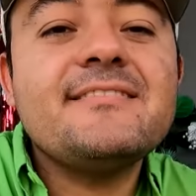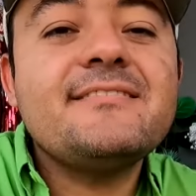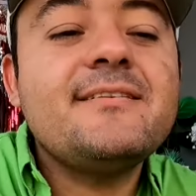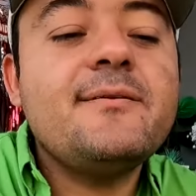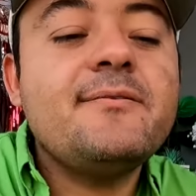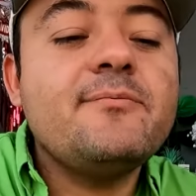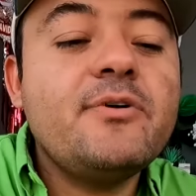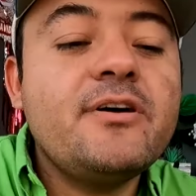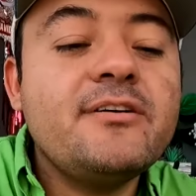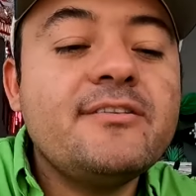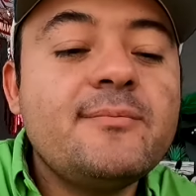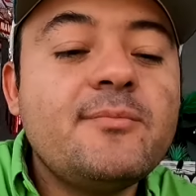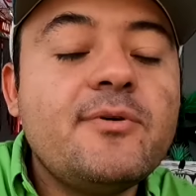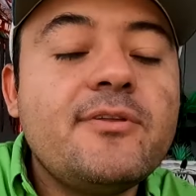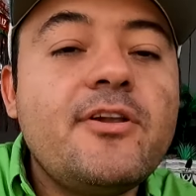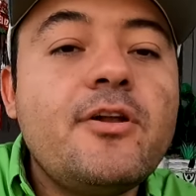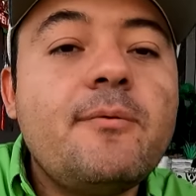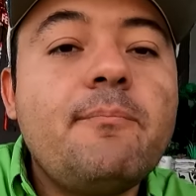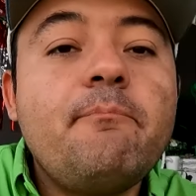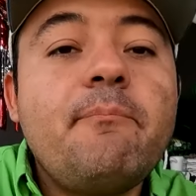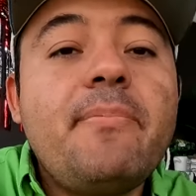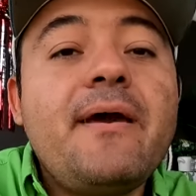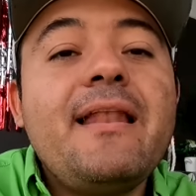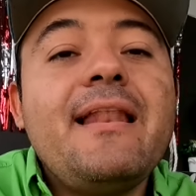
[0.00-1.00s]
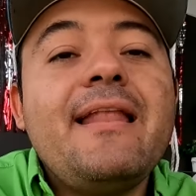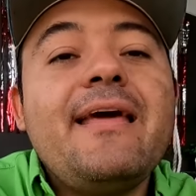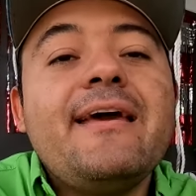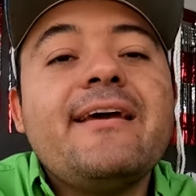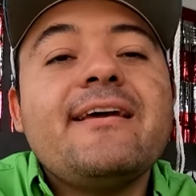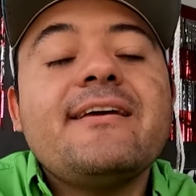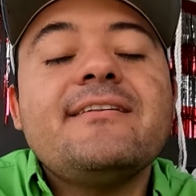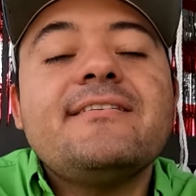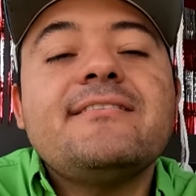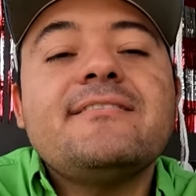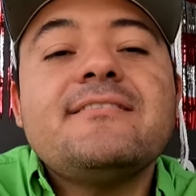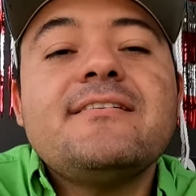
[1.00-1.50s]
es el, modelo
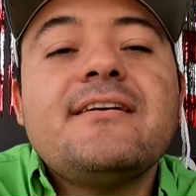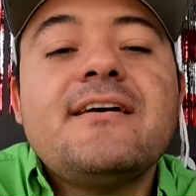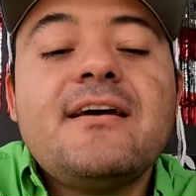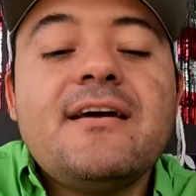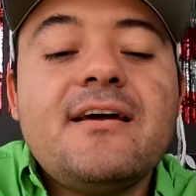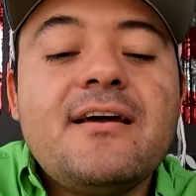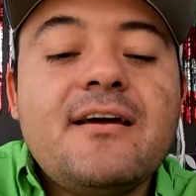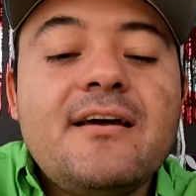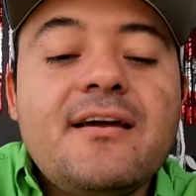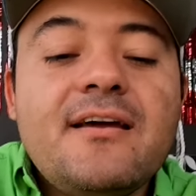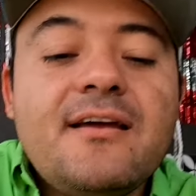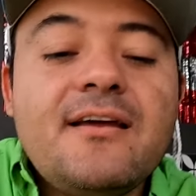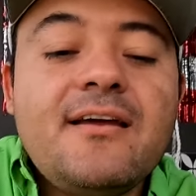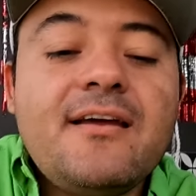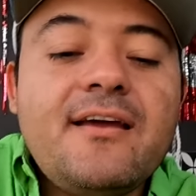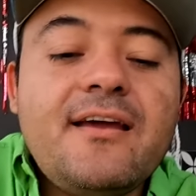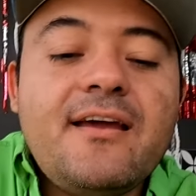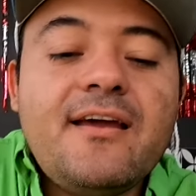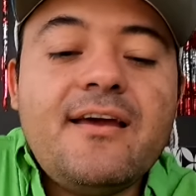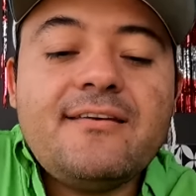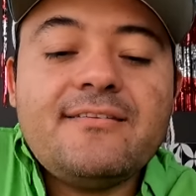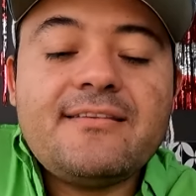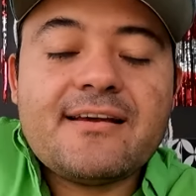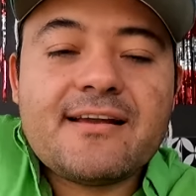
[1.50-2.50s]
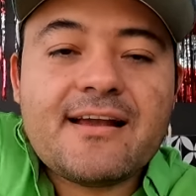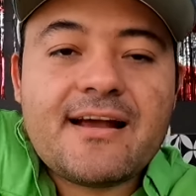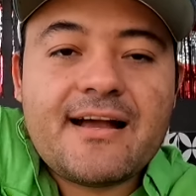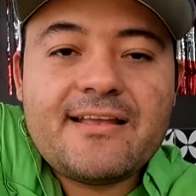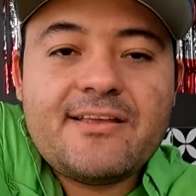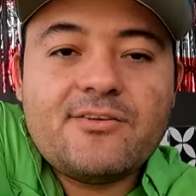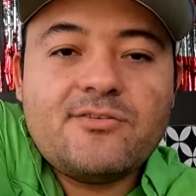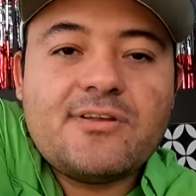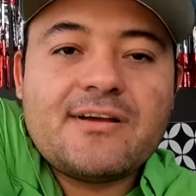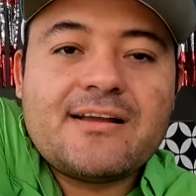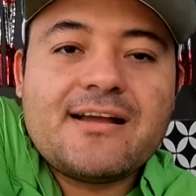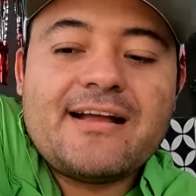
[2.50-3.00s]
PLX. Esta
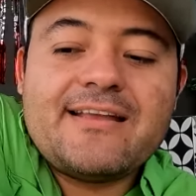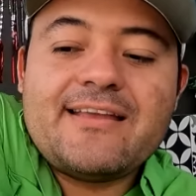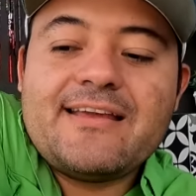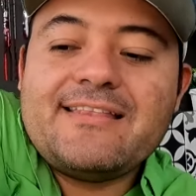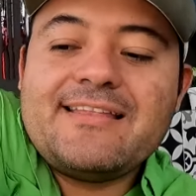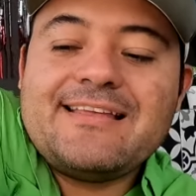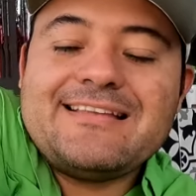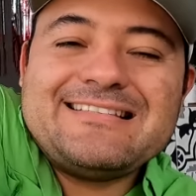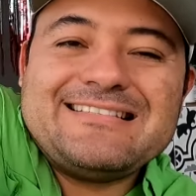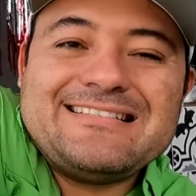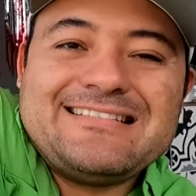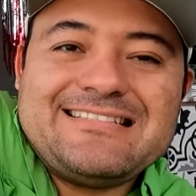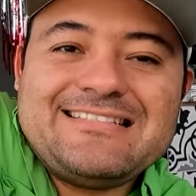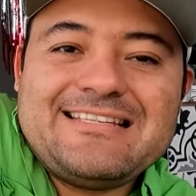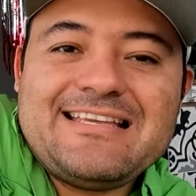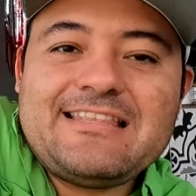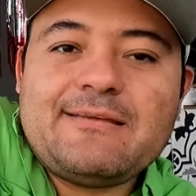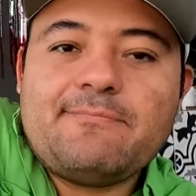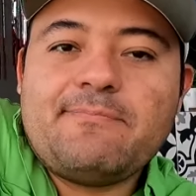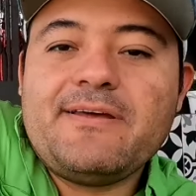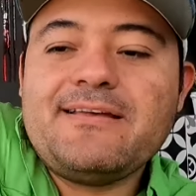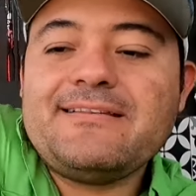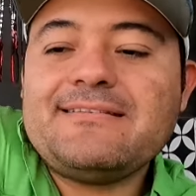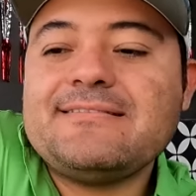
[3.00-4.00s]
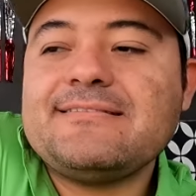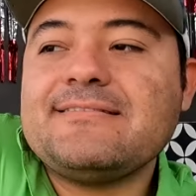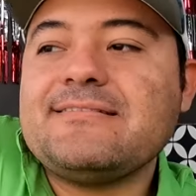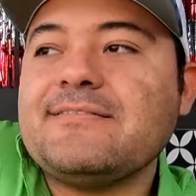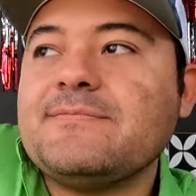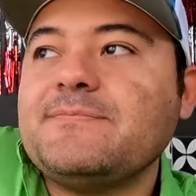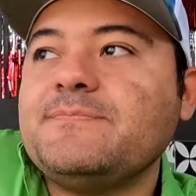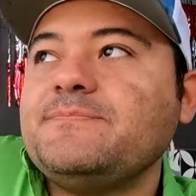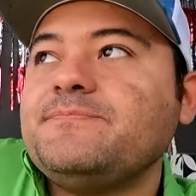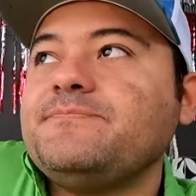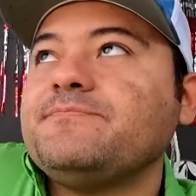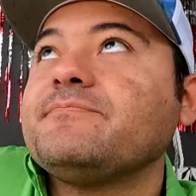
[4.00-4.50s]
caña es una caña de 7 pies.
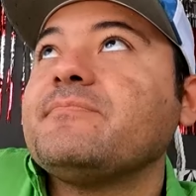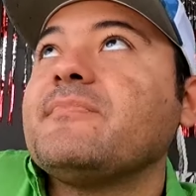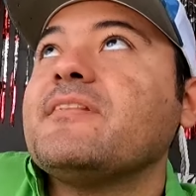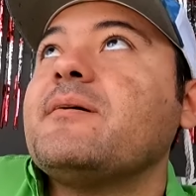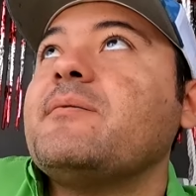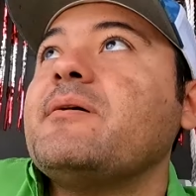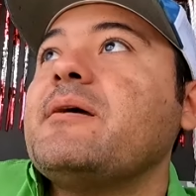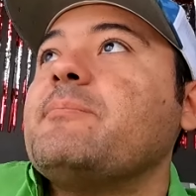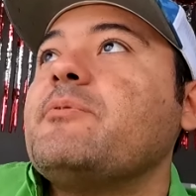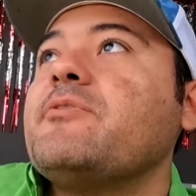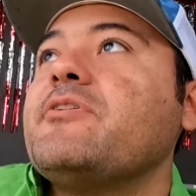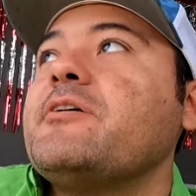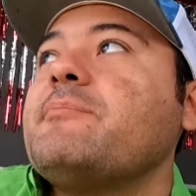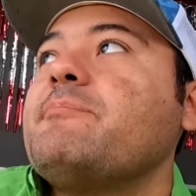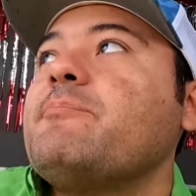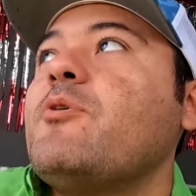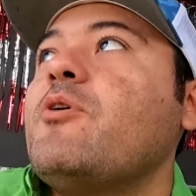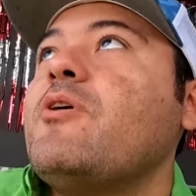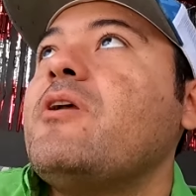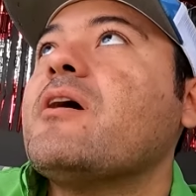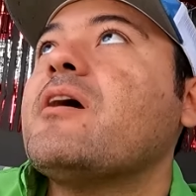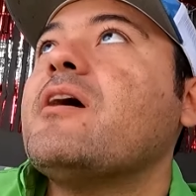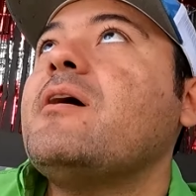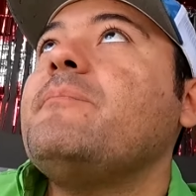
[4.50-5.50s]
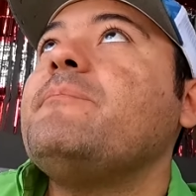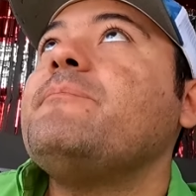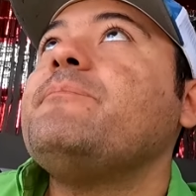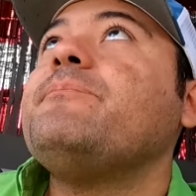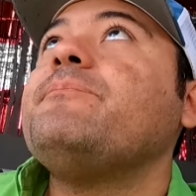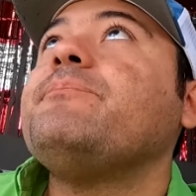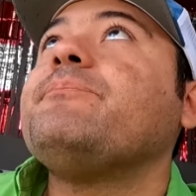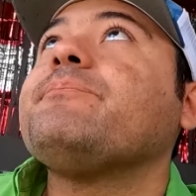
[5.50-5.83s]
La voy a poner por acá.